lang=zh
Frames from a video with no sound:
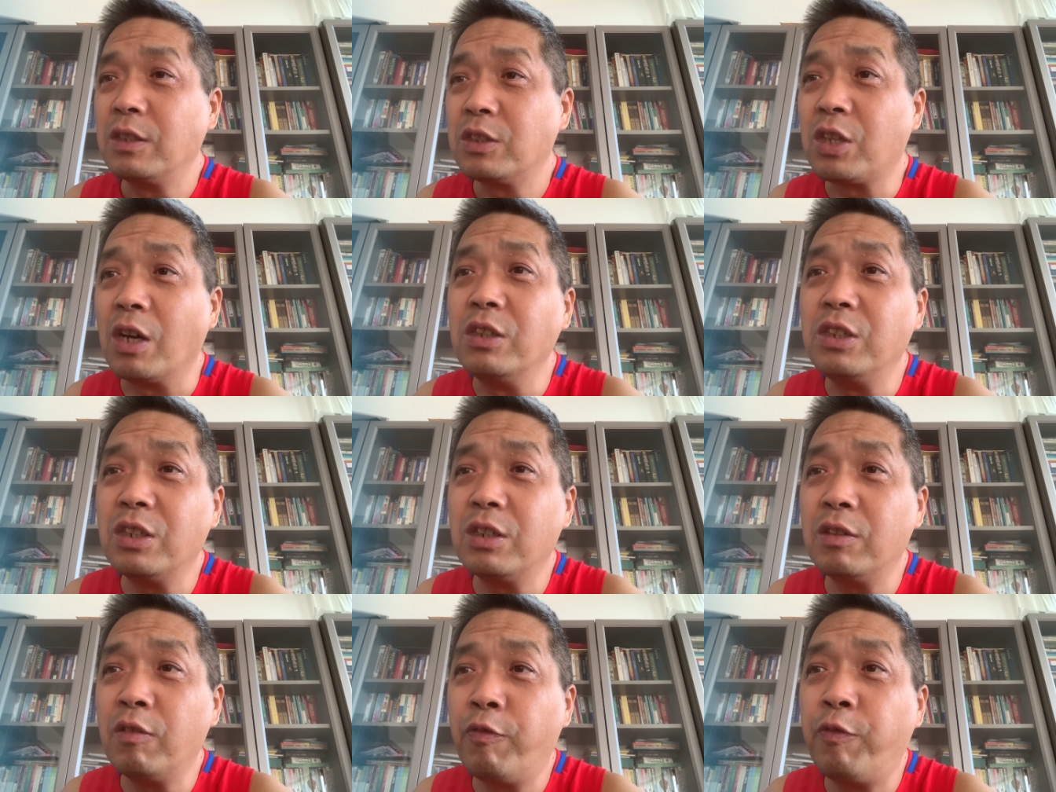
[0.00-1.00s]
曾
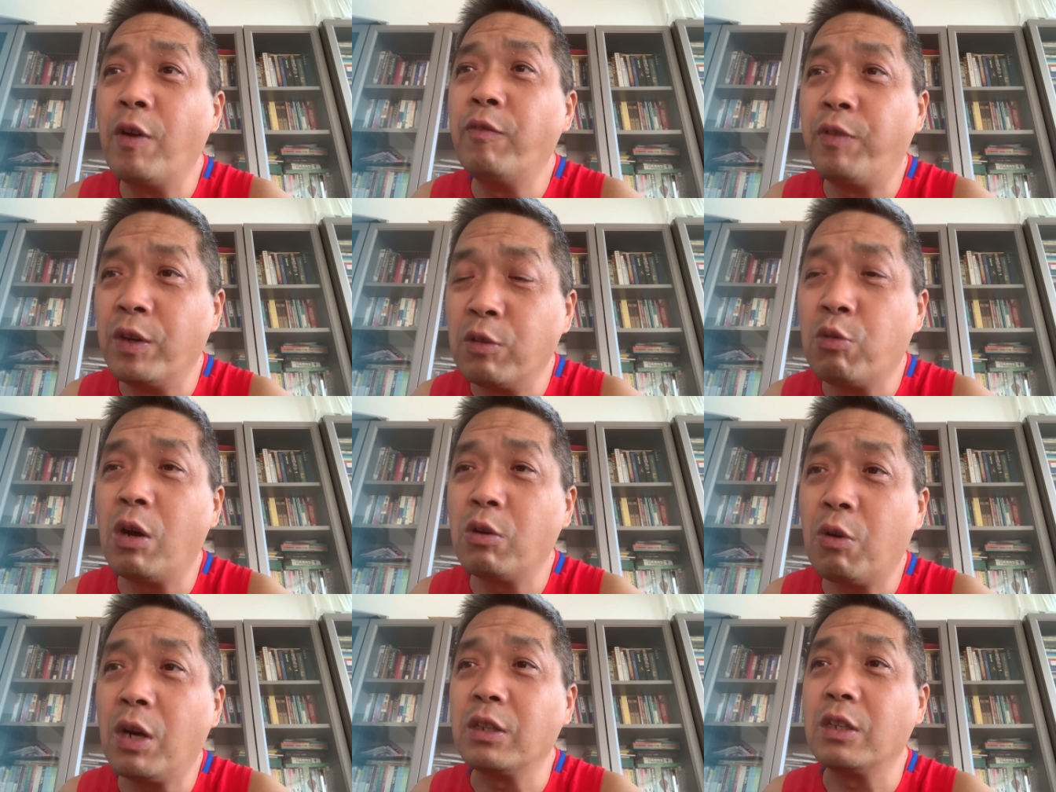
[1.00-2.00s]
经风风光
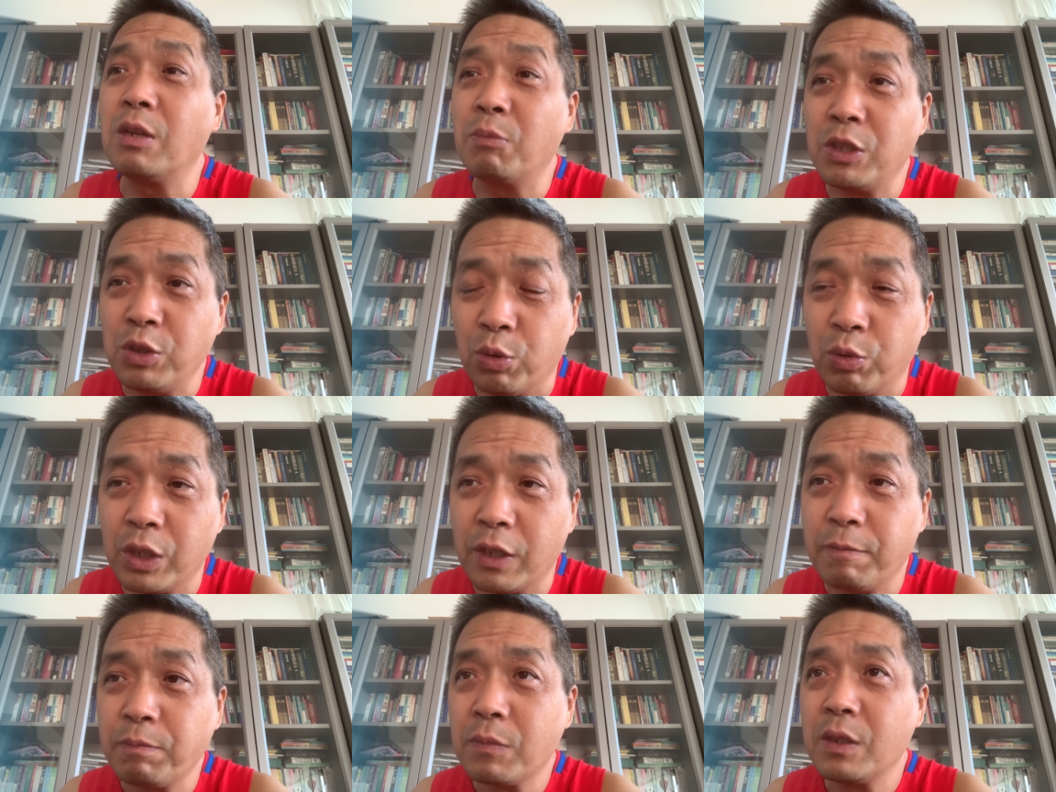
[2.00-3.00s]
光的那么牛的。